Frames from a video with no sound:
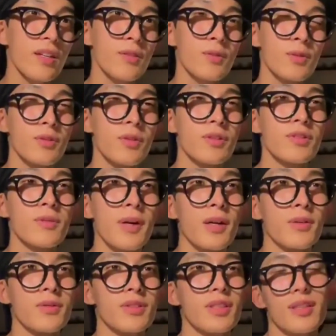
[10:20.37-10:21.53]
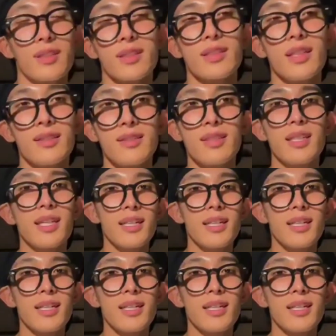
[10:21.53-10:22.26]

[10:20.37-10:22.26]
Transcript: 그래도 거기서 바로 이제 그 SD